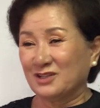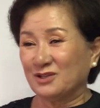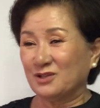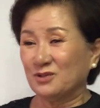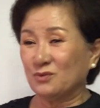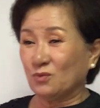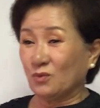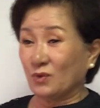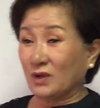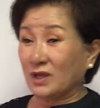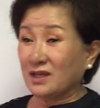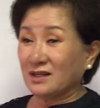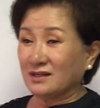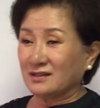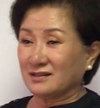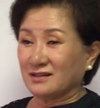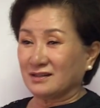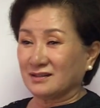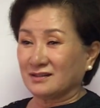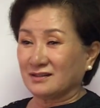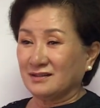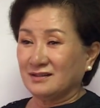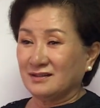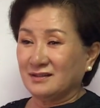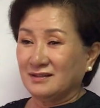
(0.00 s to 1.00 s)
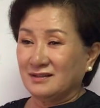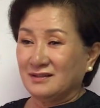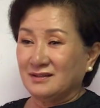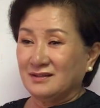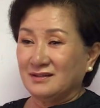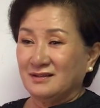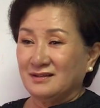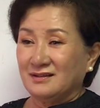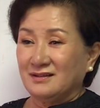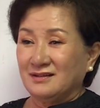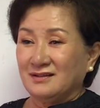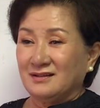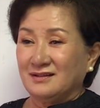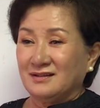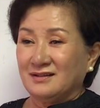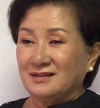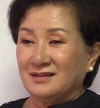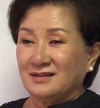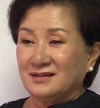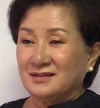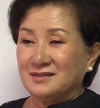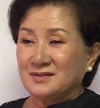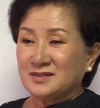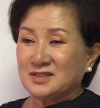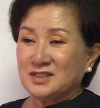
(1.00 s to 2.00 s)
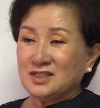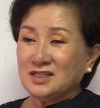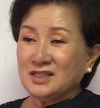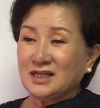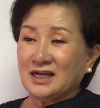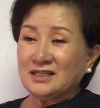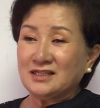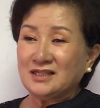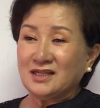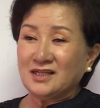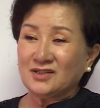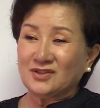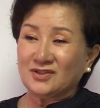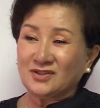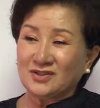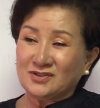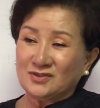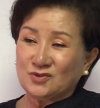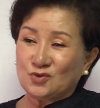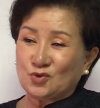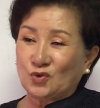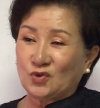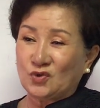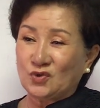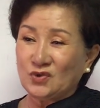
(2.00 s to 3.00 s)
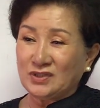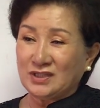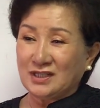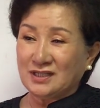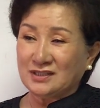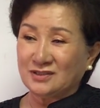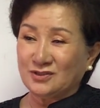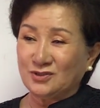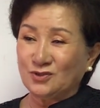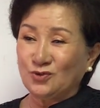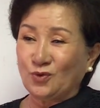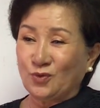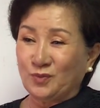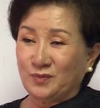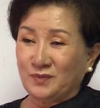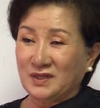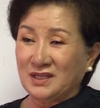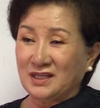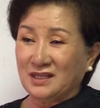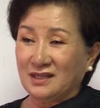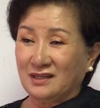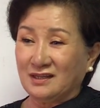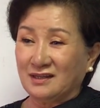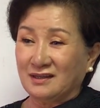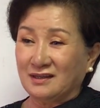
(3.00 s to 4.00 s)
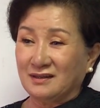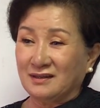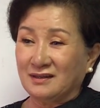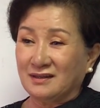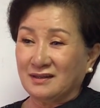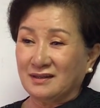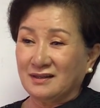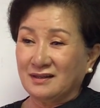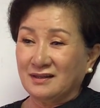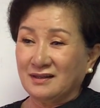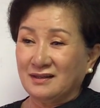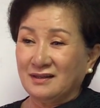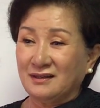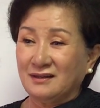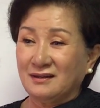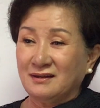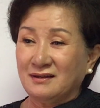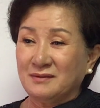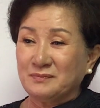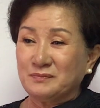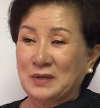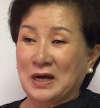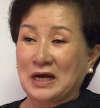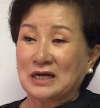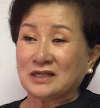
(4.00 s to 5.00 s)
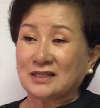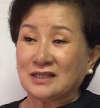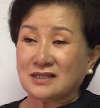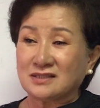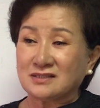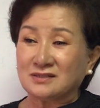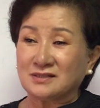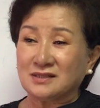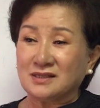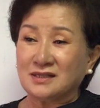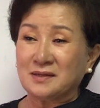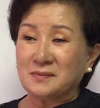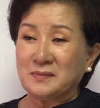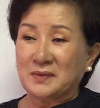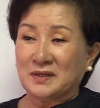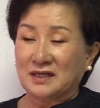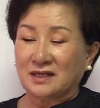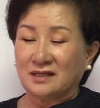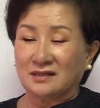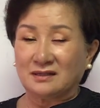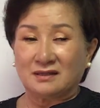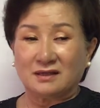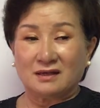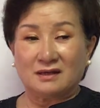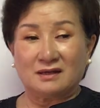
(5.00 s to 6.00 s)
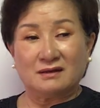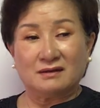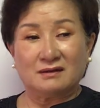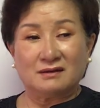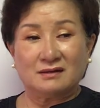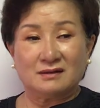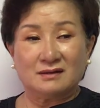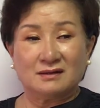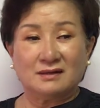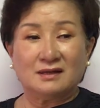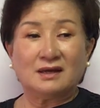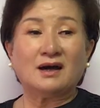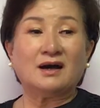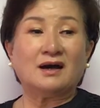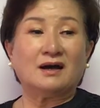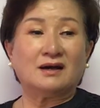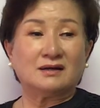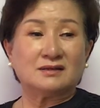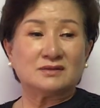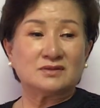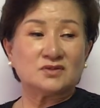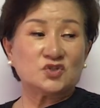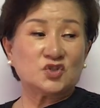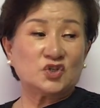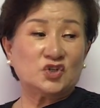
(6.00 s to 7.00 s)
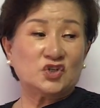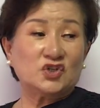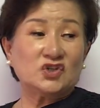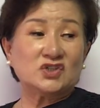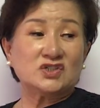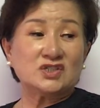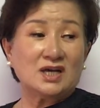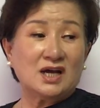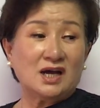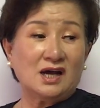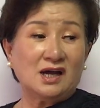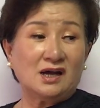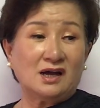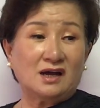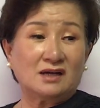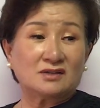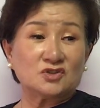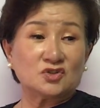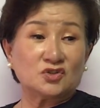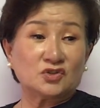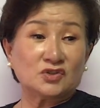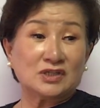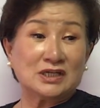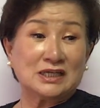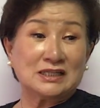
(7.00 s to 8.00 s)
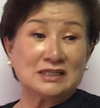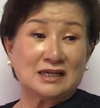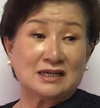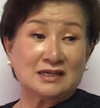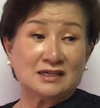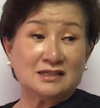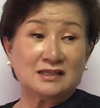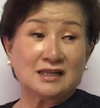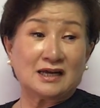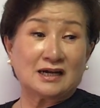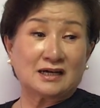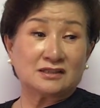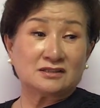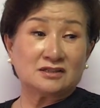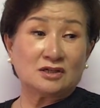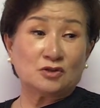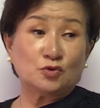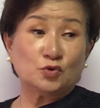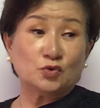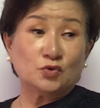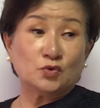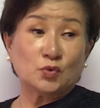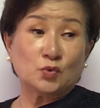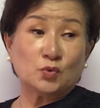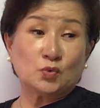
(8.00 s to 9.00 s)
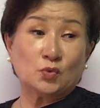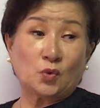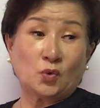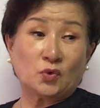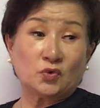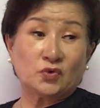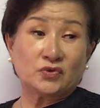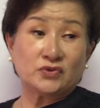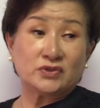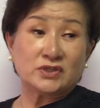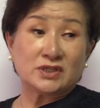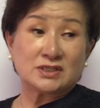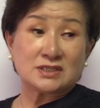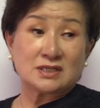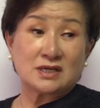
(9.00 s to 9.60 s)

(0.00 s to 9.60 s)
그 왜 그래? 지 안에 있던 쫓겨난 그놈이 밖에서 이래 말한대. 야, 저 여자, 저 옛날에 내가 데리고 놀던